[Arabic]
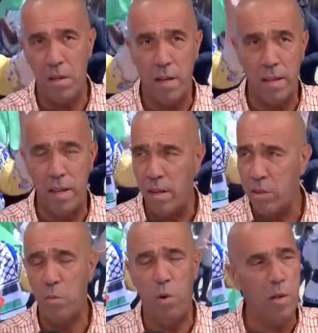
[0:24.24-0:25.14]
خاطر انا
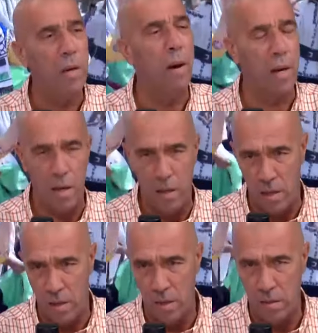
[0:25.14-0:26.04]
نسمعوا كما
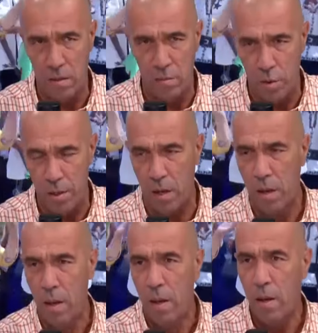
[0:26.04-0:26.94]
قال سيمونير
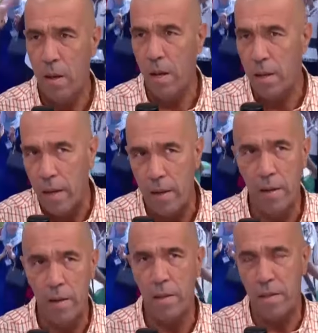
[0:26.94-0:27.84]
قال كاين
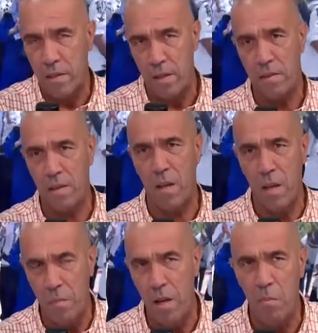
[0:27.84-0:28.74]
الناس
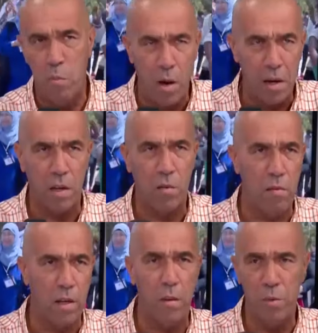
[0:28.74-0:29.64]
تتكلم الابواق
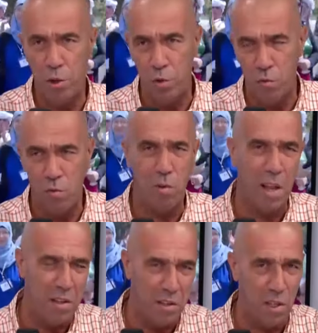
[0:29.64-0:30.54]
يقول لك راهم يديروا له
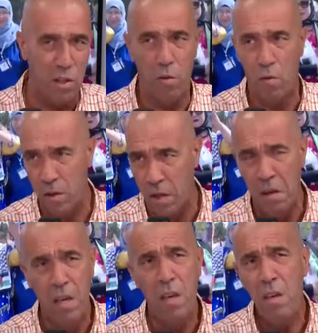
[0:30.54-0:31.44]
الواليس يديروا هكذا
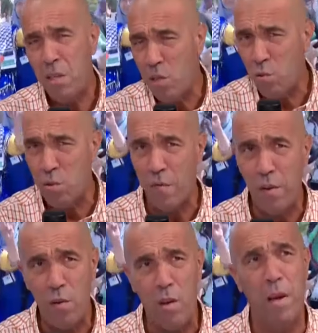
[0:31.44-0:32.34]
يا سي تو طافي
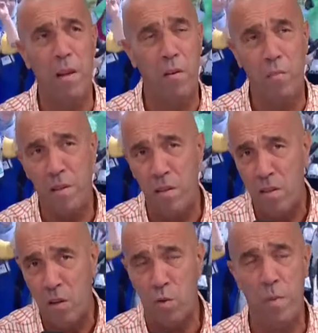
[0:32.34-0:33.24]
نورمال وما
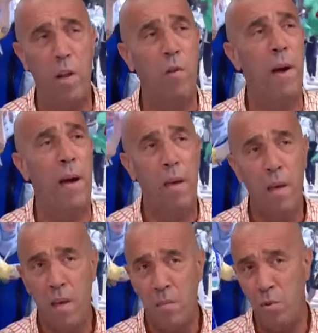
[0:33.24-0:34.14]
تنساوش بالله معاه
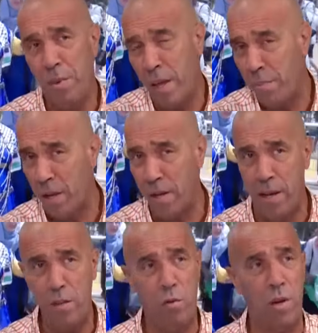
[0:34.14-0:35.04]
مدرب ثاني
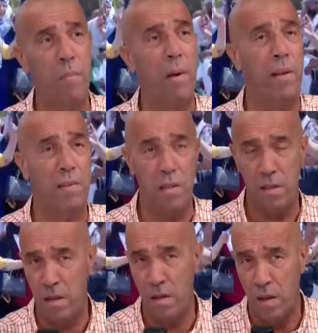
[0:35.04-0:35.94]
عنده خبره
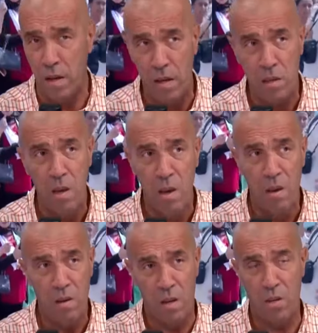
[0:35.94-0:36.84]
سيد نغيز
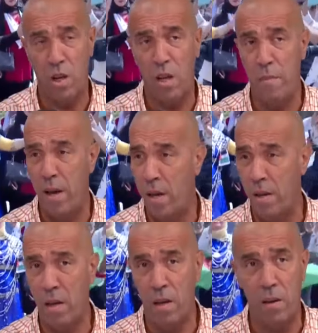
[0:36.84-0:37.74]
كان شغل مع
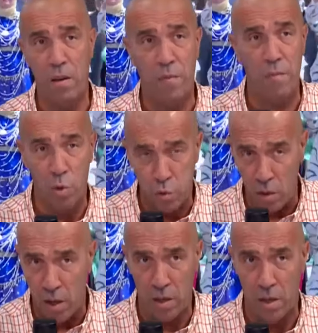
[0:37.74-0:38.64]
في
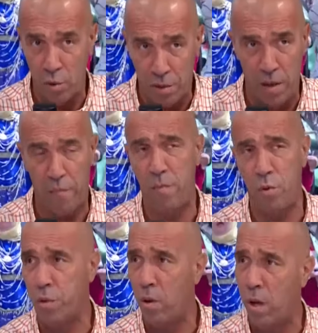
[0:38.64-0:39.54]
البطوله كان مدرب في
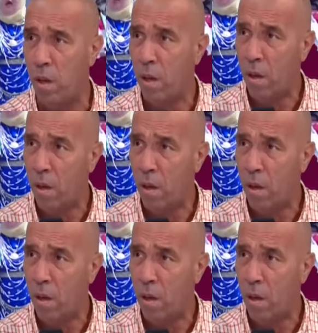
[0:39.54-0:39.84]
البطوله